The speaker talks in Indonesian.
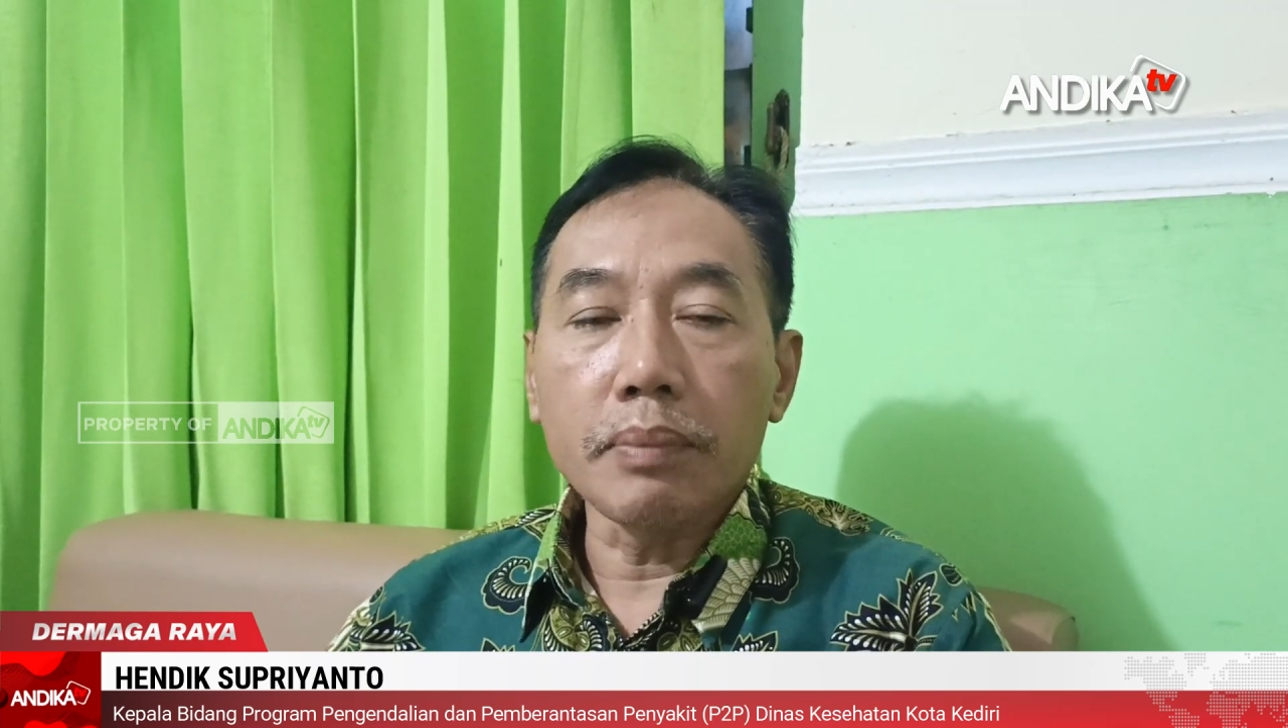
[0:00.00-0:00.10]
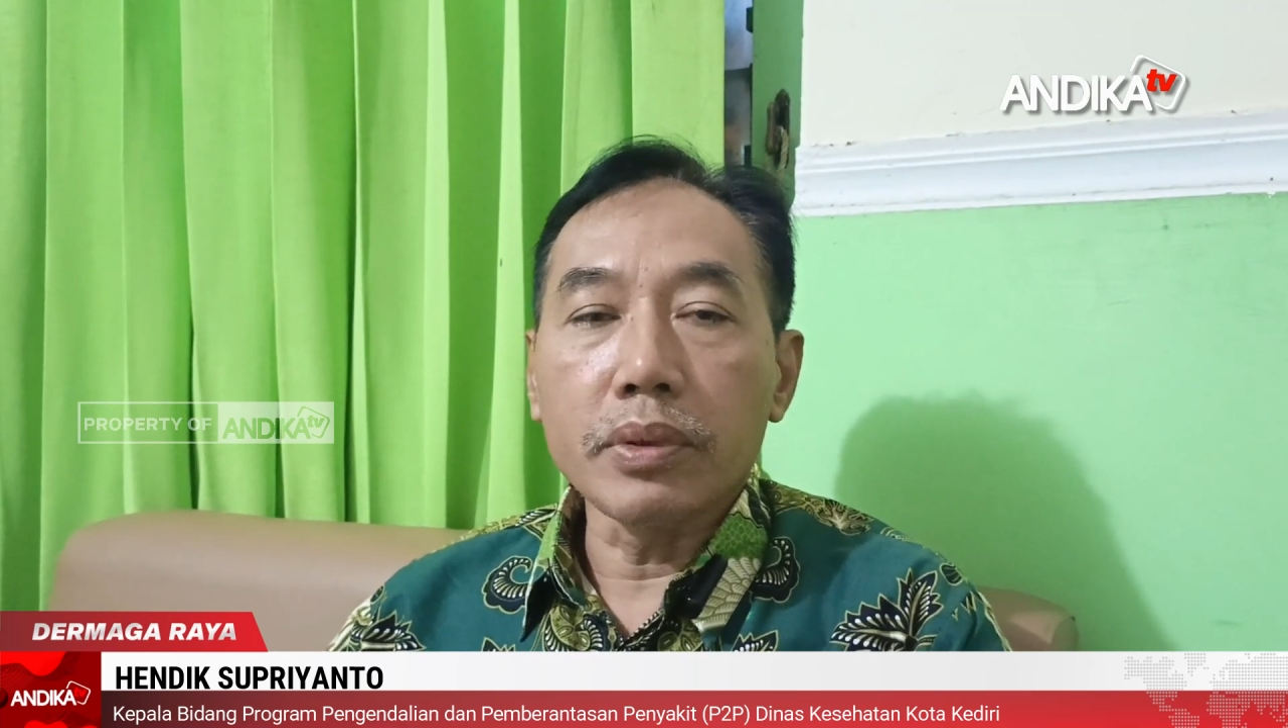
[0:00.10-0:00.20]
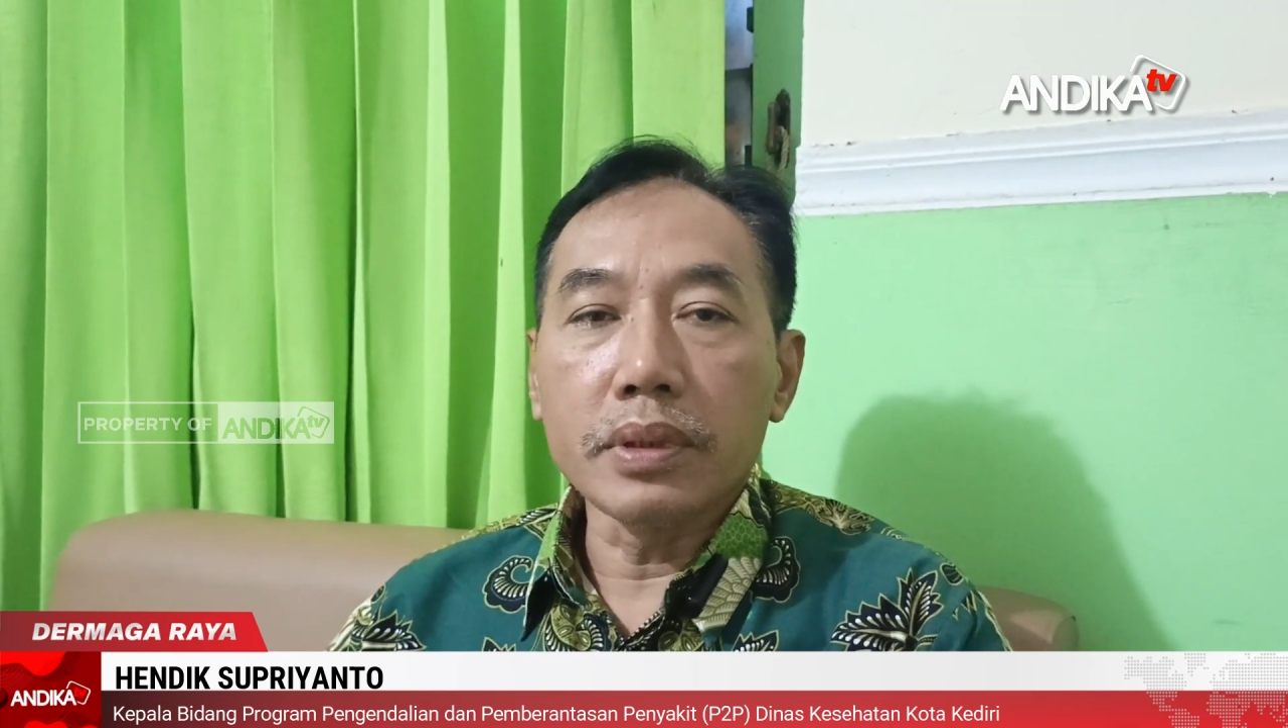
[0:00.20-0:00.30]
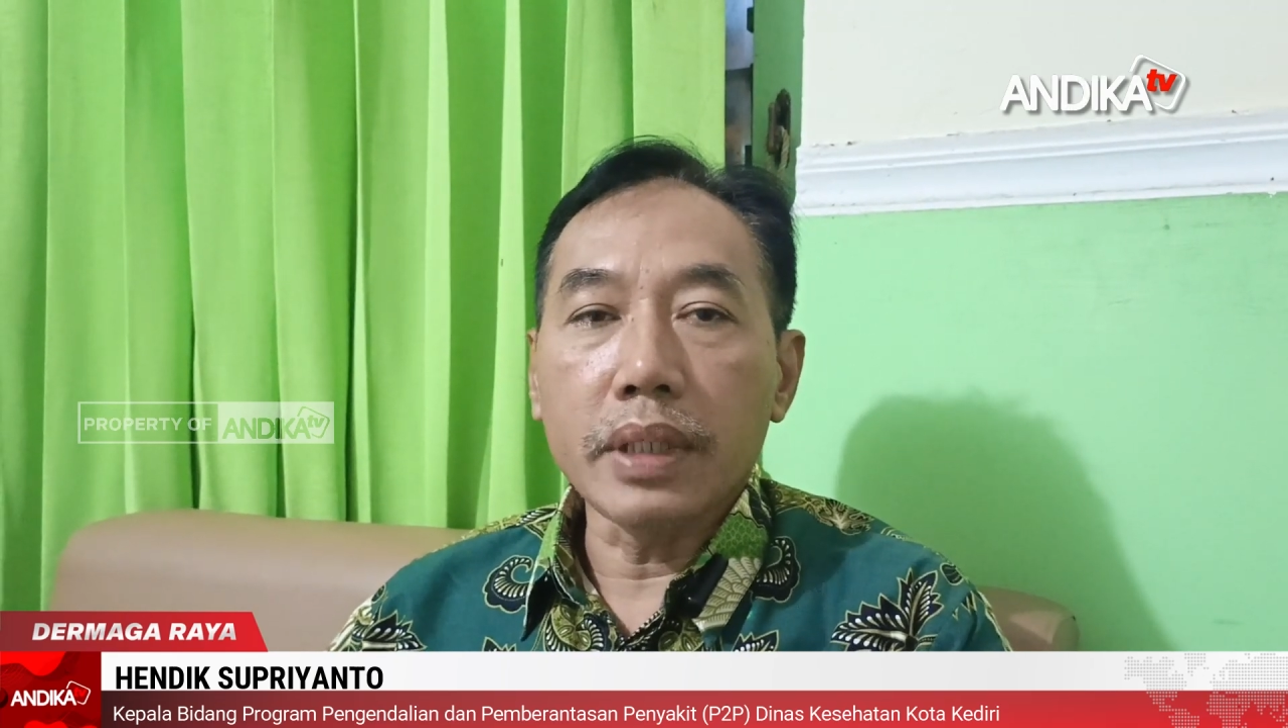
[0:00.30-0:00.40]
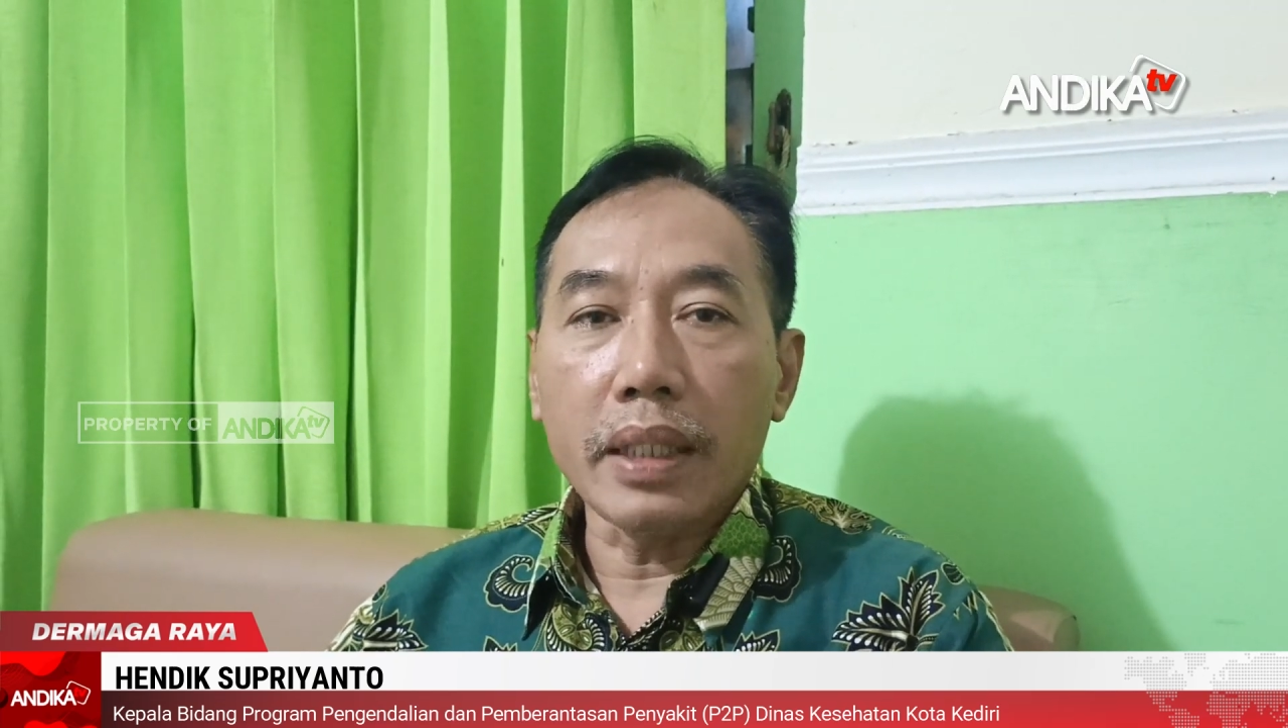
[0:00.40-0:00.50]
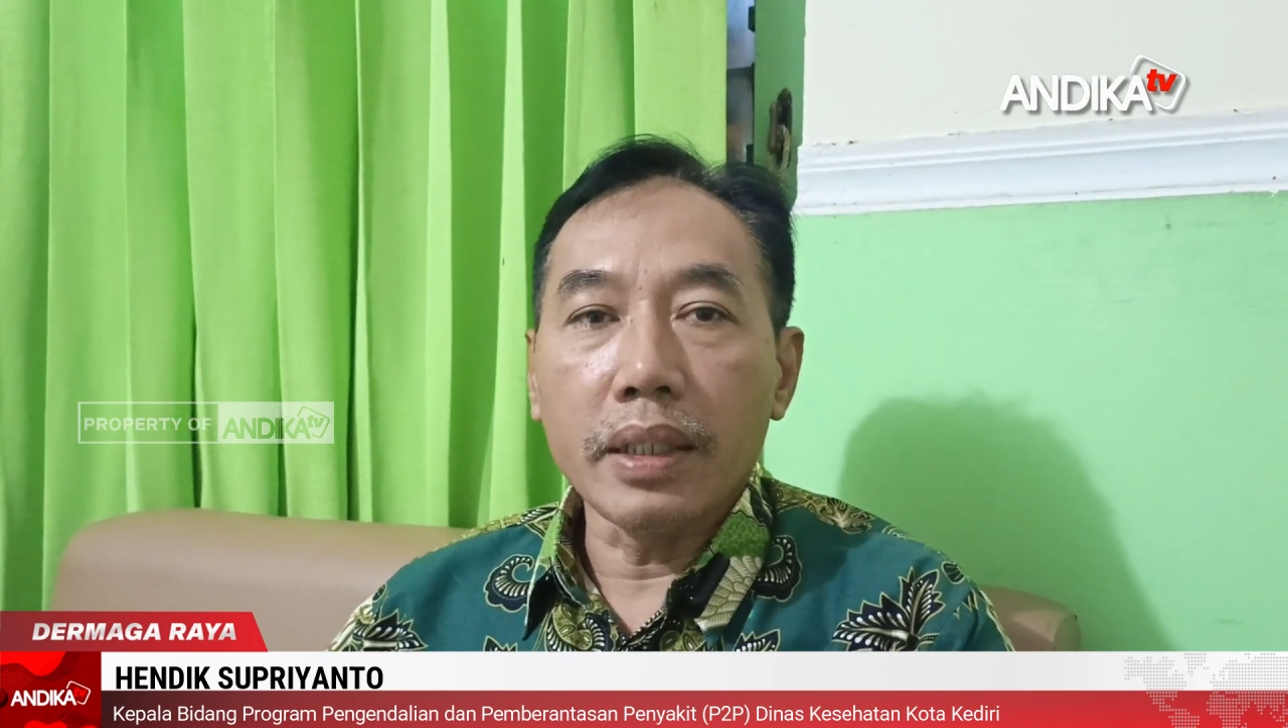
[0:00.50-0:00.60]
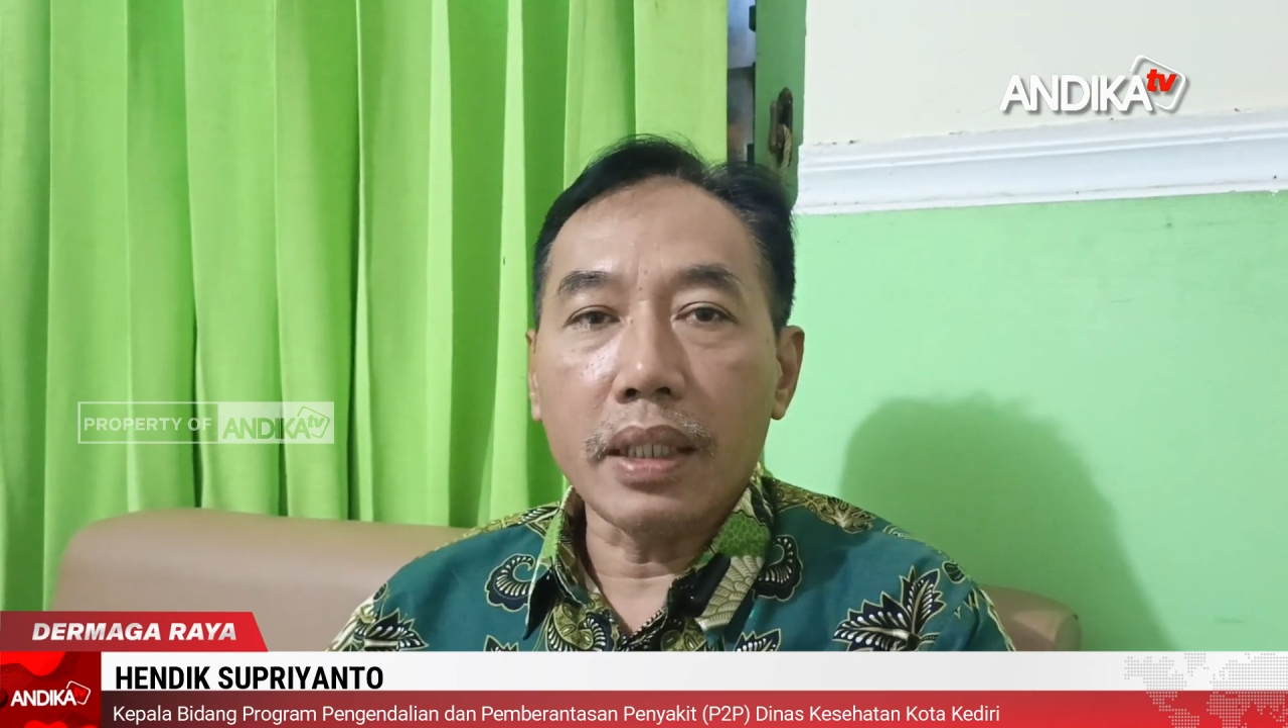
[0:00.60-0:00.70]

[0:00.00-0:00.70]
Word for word: puncaknya